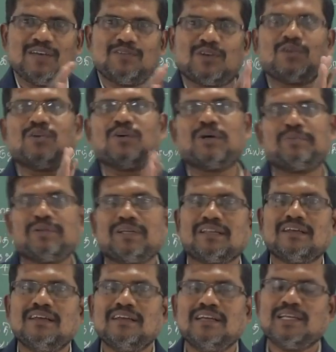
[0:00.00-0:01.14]
வரோம்
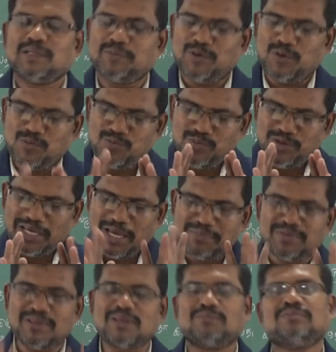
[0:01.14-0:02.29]
அப்படின்னா நம்ம ரொம்ப
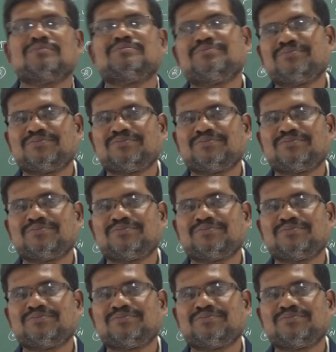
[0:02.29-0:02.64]
ஹாப்பியாக இருக்கும்